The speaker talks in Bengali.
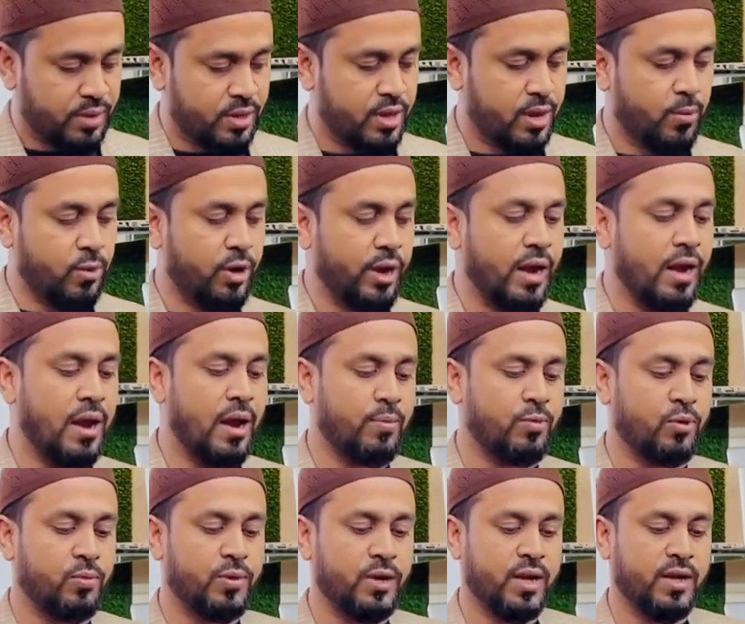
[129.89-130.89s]
যেমন এই
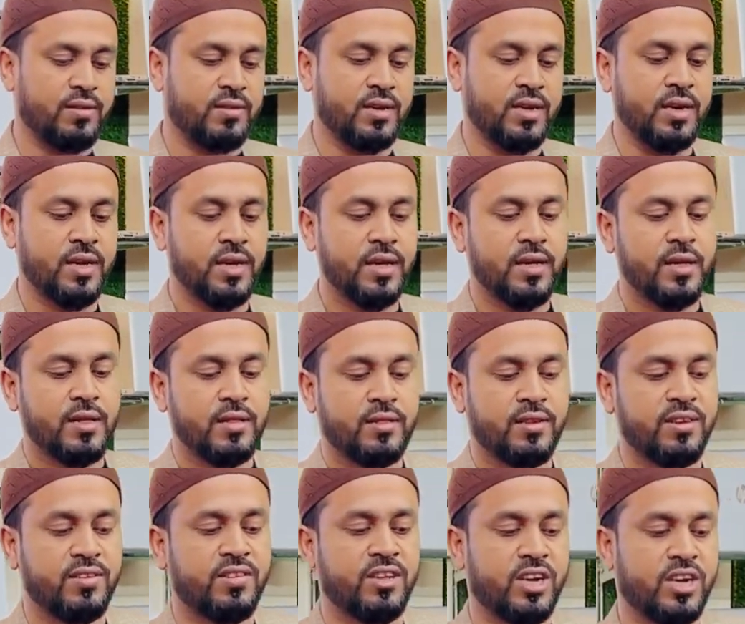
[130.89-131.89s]
ল্যাপটপটি আছে
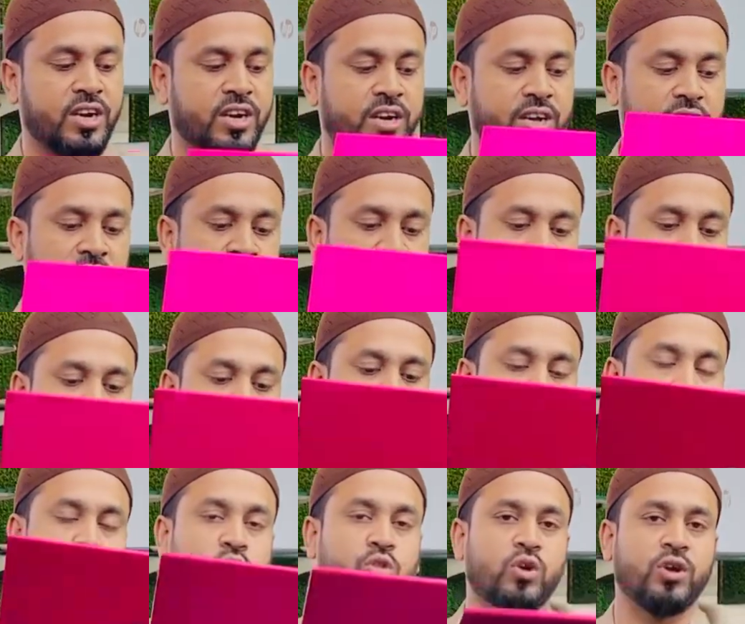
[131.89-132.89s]
থ্রি ডিগ্রি এটা কিন্তু
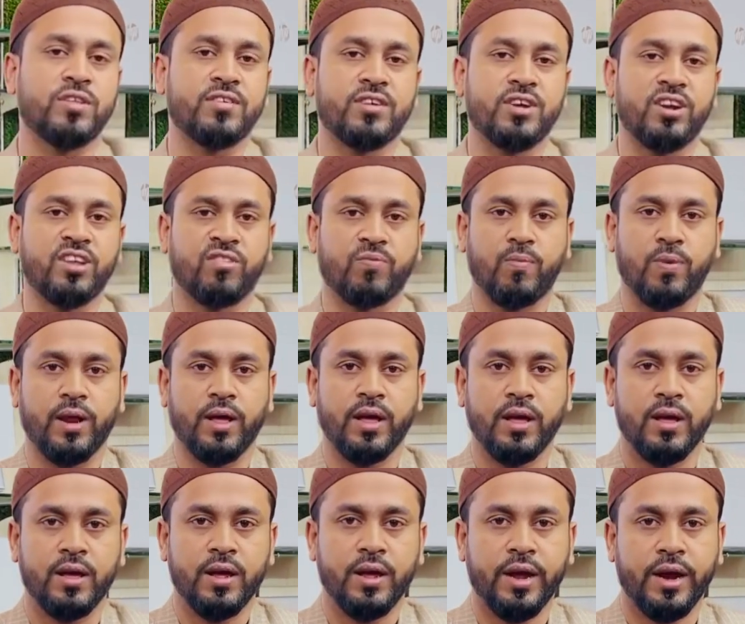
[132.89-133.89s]
চোদ্দো ইঞ্চি ডিসপ্লে
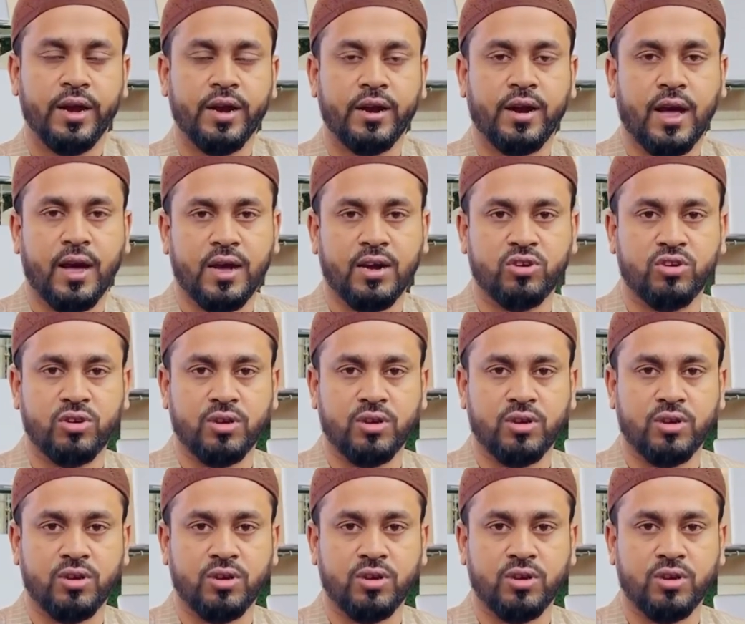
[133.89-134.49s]
এটা ঢাকা